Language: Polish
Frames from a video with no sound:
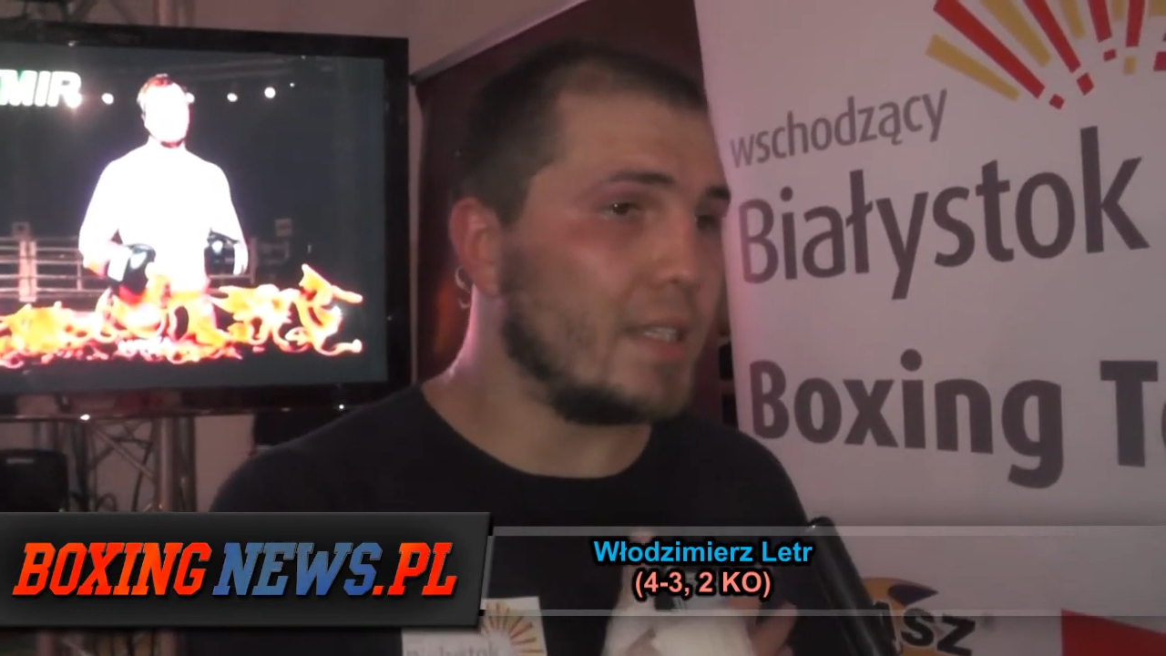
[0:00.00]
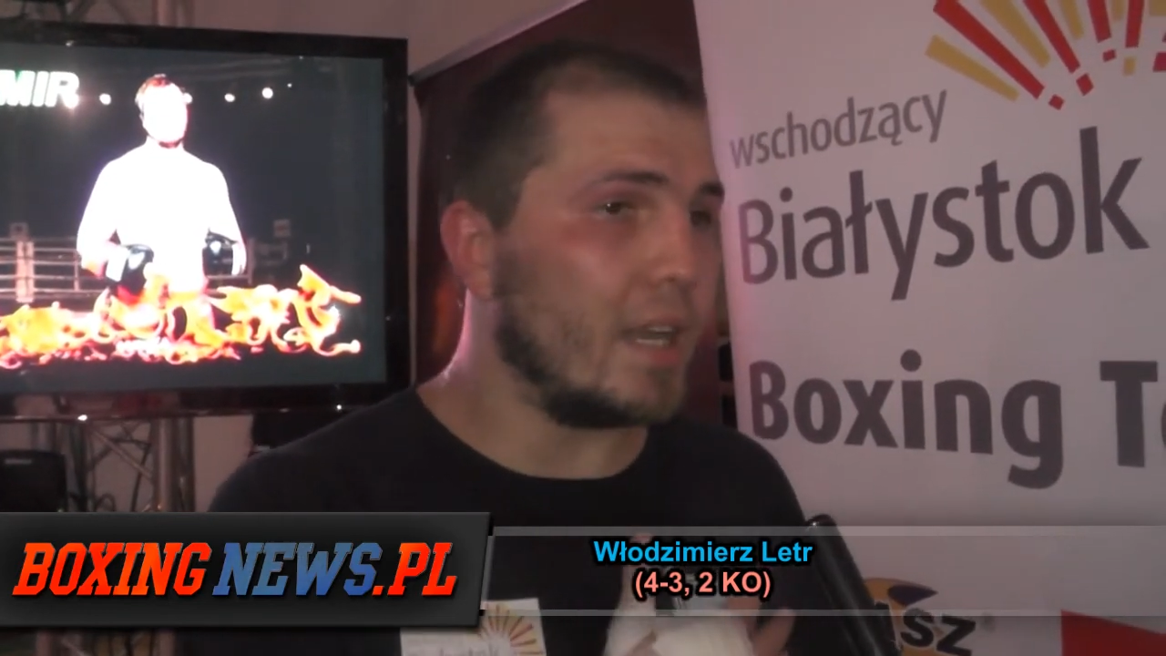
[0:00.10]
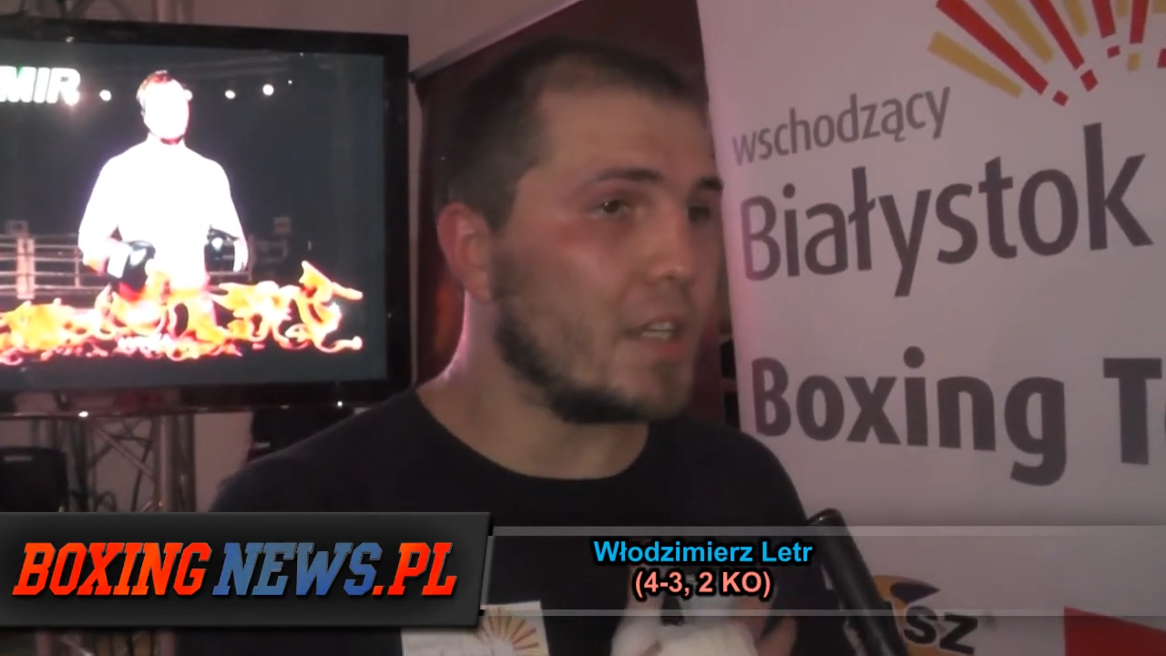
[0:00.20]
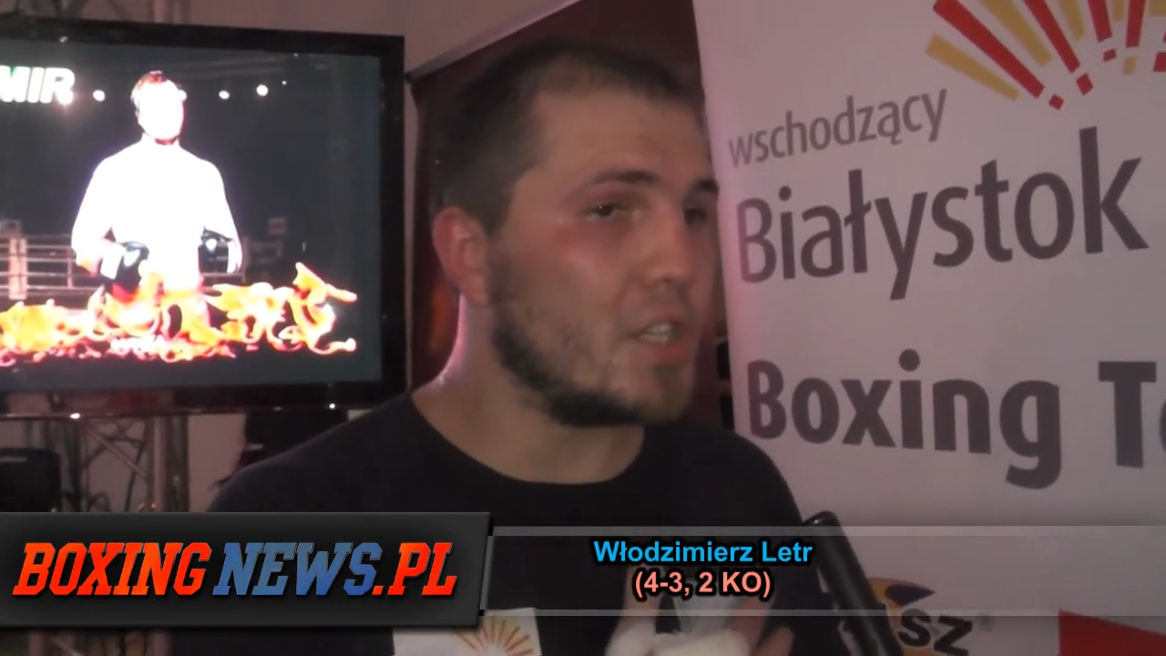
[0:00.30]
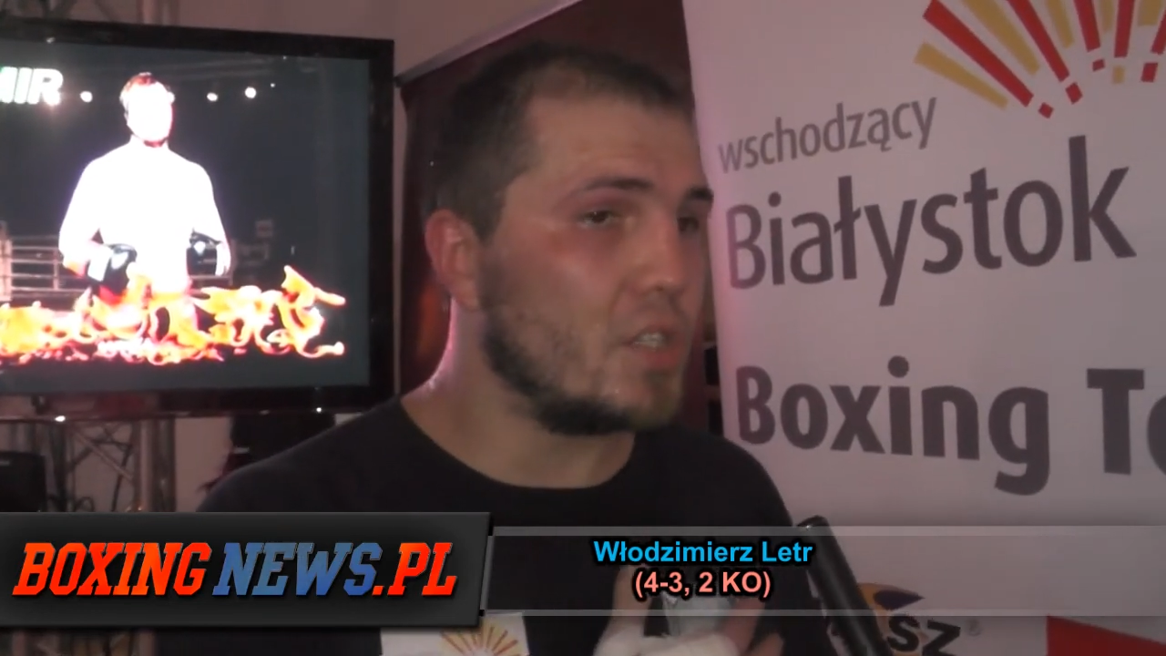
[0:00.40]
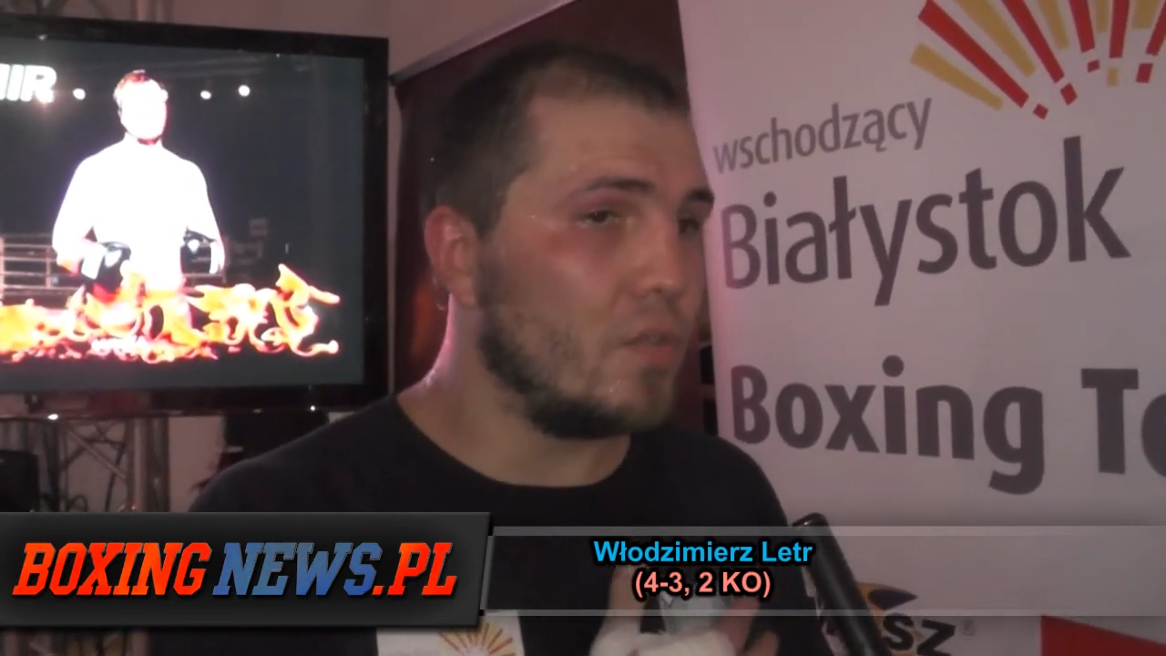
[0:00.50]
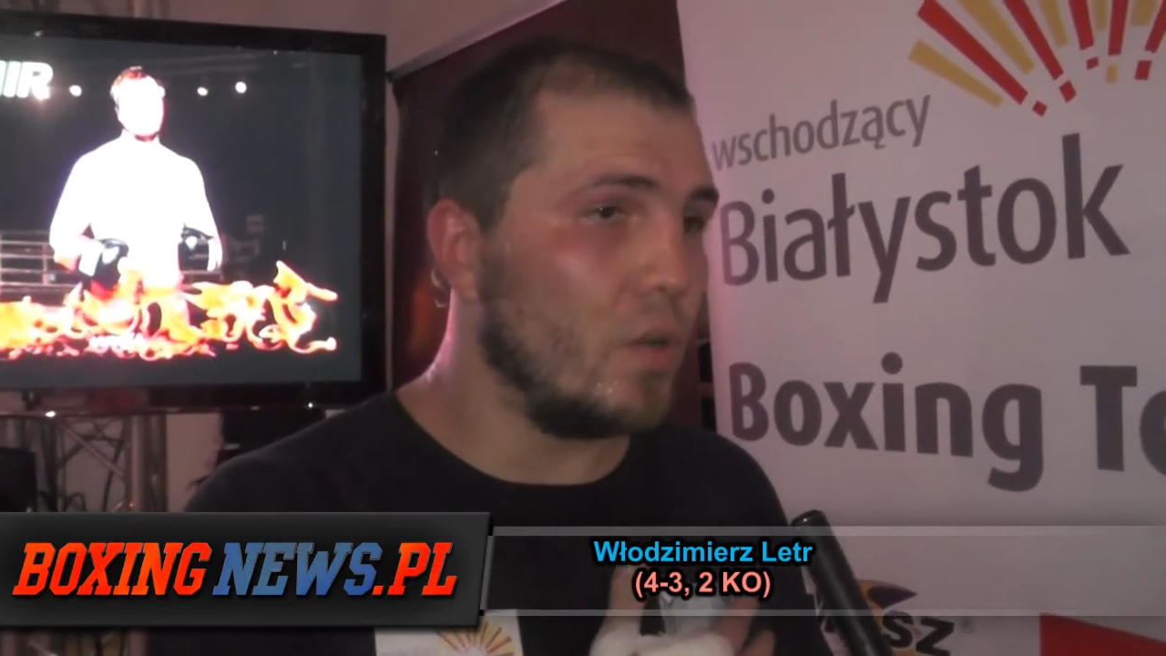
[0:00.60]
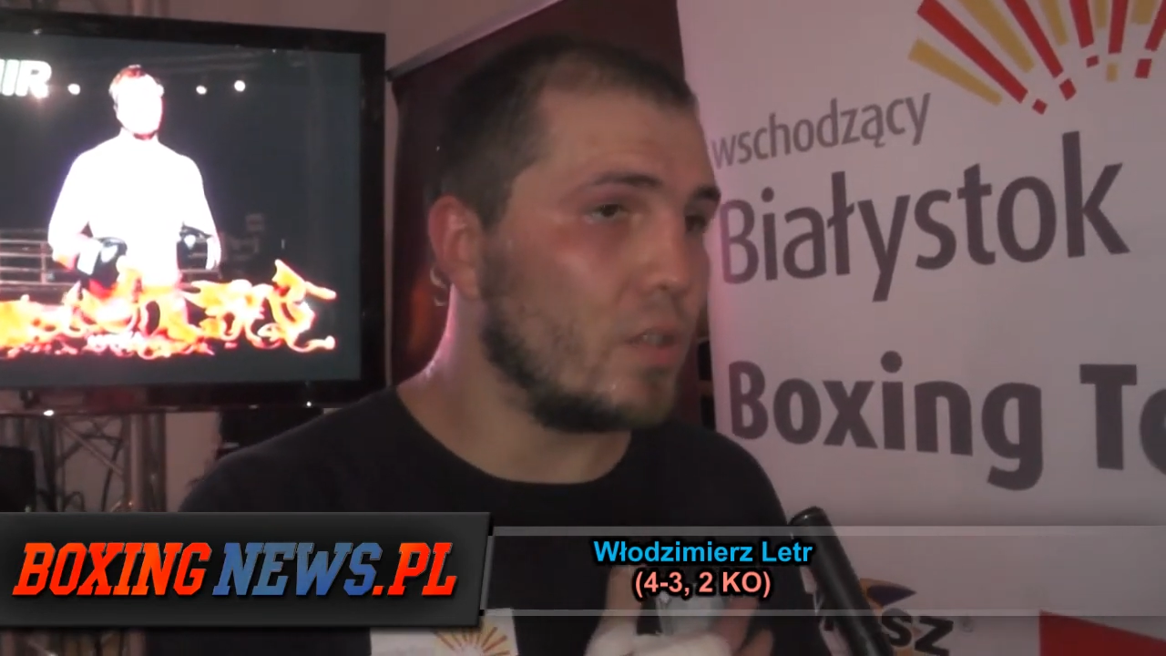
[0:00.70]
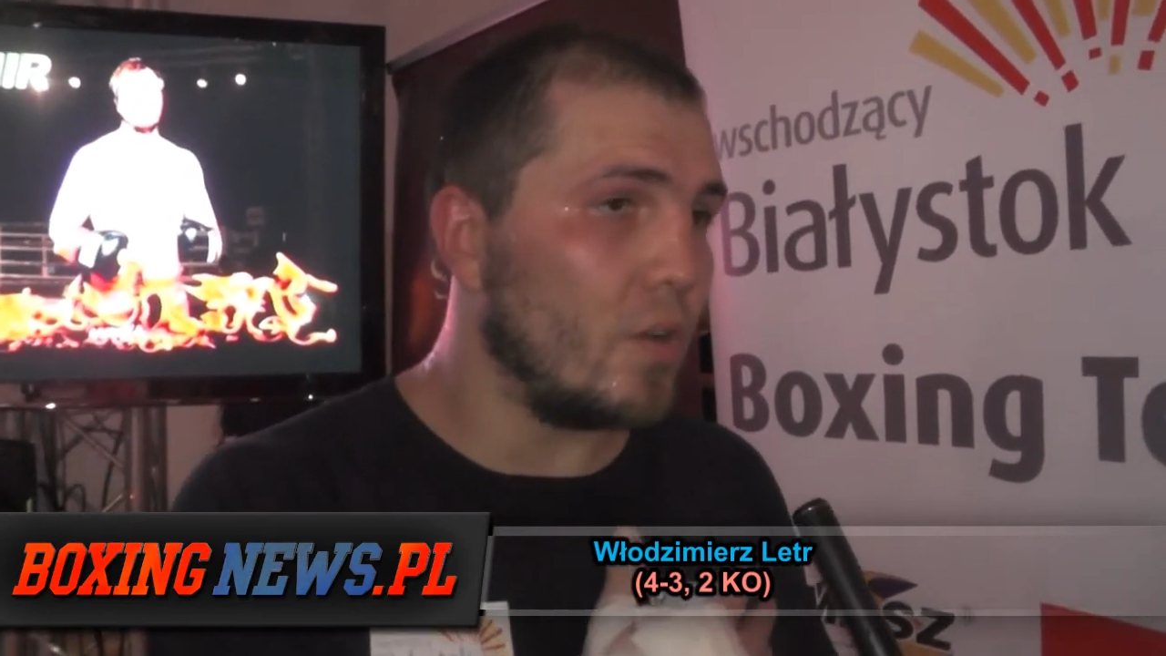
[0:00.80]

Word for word: zaleczyć swój,